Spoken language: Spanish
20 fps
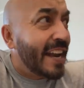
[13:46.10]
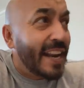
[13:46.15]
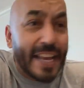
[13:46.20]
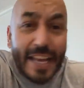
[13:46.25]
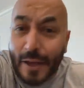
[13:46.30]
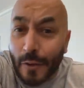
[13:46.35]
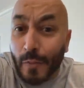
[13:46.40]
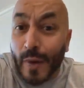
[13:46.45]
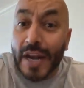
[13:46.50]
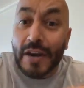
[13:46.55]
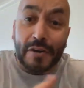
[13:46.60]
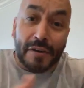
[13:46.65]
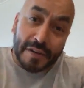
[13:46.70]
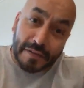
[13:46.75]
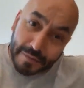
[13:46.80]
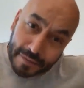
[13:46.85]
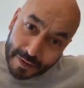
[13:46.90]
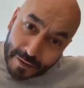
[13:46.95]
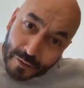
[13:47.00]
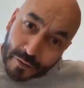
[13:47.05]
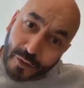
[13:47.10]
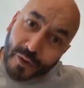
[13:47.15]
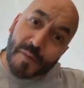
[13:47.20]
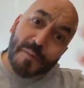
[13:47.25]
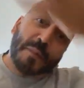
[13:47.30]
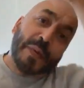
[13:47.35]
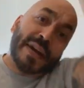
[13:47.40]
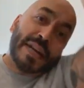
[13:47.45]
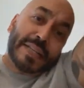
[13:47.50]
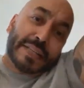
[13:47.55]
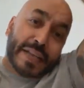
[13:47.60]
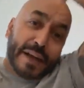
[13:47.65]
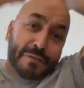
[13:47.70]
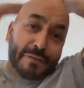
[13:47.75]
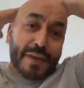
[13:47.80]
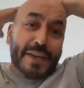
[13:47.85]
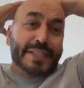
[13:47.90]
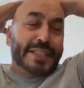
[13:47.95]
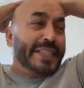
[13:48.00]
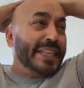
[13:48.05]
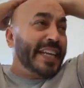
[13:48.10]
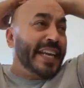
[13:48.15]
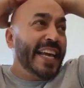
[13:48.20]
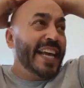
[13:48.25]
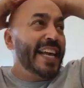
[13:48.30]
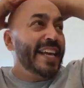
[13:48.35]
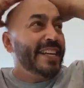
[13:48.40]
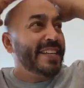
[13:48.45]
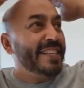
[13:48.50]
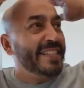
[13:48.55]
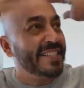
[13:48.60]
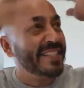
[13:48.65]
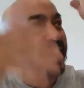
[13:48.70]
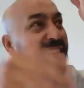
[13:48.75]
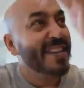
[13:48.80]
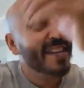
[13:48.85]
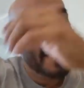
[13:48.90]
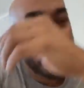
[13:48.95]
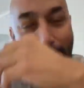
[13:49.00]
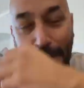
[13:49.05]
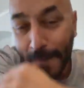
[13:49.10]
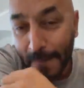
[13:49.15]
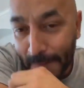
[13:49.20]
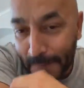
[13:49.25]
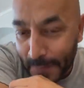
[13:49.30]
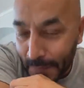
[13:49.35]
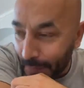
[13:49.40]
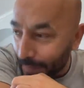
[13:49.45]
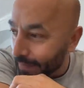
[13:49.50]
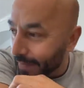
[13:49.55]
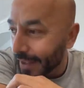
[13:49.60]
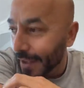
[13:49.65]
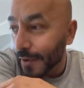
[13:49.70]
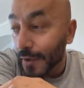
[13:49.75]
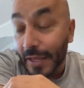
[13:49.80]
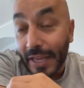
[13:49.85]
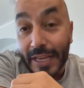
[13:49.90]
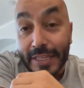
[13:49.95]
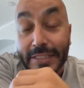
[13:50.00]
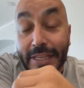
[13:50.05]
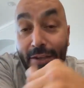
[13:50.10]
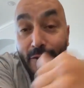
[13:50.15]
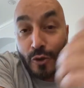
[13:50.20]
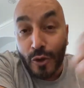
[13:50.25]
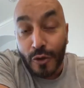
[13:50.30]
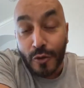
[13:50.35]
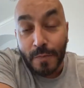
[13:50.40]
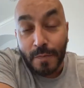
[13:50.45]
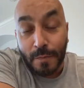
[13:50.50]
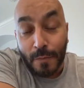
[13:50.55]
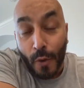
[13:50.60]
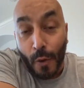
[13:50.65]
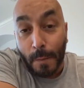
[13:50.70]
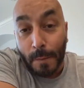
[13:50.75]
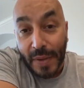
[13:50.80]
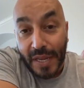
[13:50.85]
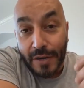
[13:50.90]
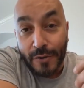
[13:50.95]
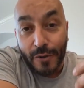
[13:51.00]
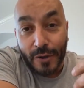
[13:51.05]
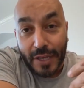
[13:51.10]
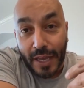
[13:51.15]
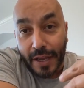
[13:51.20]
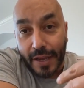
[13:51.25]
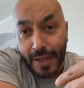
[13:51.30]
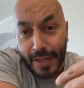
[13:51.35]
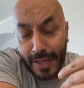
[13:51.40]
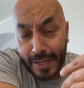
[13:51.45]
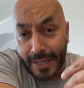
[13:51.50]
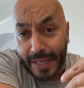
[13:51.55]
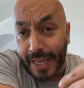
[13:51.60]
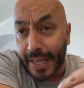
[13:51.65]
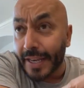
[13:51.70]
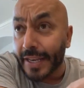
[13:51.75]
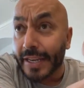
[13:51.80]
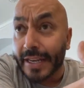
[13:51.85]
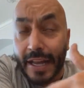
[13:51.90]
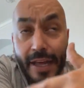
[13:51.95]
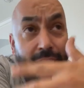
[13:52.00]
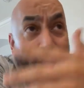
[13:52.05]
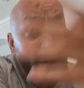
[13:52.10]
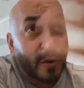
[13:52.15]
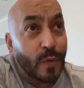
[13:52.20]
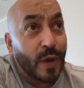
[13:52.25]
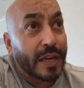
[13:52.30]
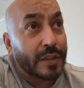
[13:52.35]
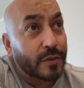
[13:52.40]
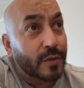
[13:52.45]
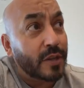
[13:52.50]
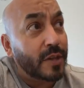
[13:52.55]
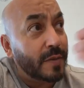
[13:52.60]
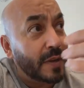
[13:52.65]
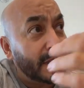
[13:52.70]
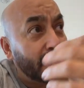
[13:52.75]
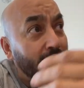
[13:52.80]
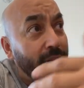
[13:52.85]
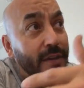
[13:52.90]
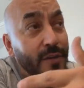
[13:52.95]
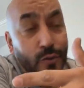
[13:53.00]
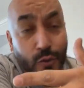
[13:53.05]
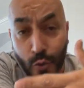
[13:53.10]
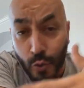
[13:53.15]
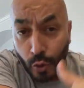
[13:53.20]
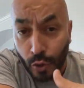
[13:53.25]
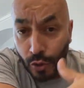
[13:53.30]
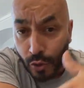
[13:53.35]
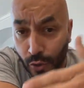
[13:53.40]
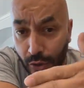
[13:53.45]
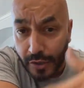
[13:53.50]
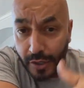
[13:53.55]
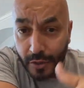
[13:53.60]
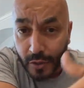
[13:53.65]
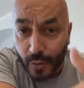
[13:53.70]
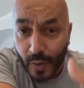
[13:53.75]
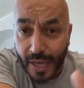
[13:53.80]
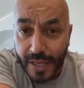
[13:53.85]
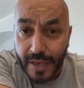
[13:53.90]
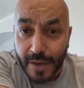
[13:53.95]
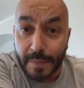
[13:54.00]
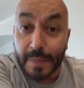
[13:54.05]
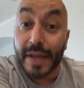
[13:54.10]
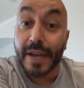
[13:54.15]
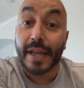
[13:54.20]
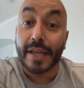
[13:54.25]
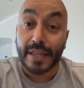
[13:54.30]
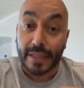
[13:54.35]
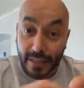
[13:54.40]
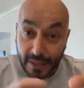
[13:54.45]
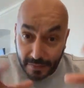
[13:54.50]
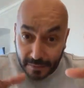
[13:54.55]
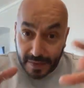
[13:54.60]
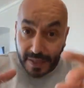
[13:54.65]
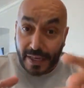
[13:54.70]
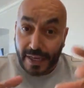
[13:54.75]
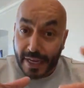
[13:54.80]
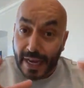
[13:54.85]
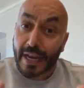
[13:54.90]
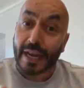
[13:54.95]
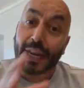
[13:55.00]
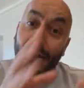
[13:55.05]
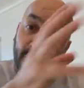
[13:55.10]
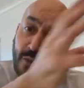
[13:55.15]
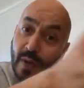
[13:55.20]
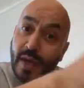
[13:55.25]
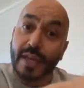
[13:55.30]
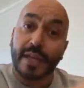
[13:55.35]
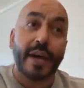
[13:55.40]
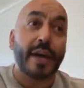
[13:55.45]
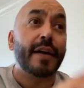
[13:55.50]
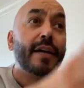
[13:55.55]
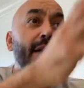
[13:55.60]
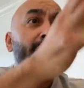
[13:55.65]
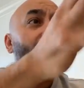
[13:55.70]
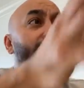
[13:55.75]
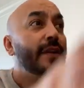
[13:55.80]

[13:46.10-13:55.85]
ya le dije, bueno, compra las quieres. Es que yo opino que cada quien, cada cuarto debe tener su color de toalla para identificar la toalla